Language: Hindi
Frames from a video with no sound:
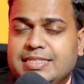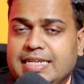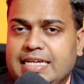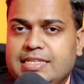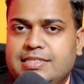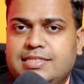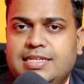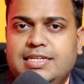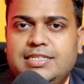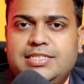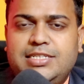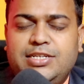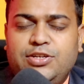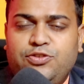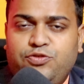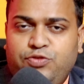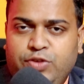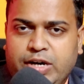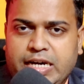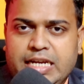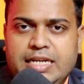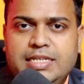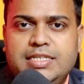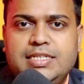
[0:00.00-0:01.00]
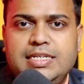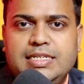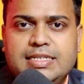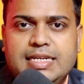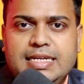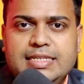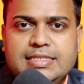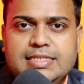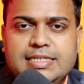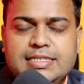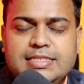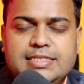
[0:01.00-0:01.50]
ट्रांजैक्शन फाइनेंशियल
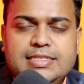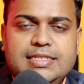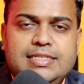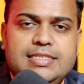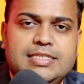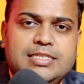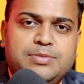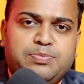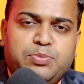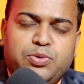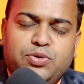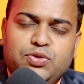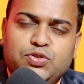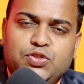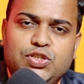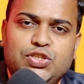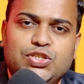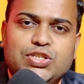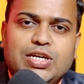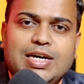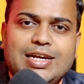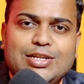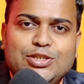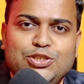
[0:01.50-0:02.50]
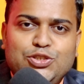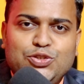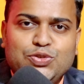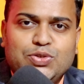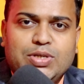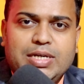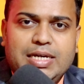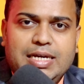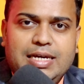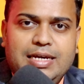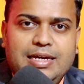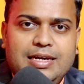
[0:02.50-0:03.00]
ट्रांजैक्शंस प्रोसेस कर चुके
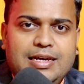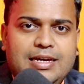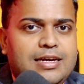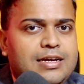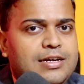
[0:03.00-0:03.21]
हैं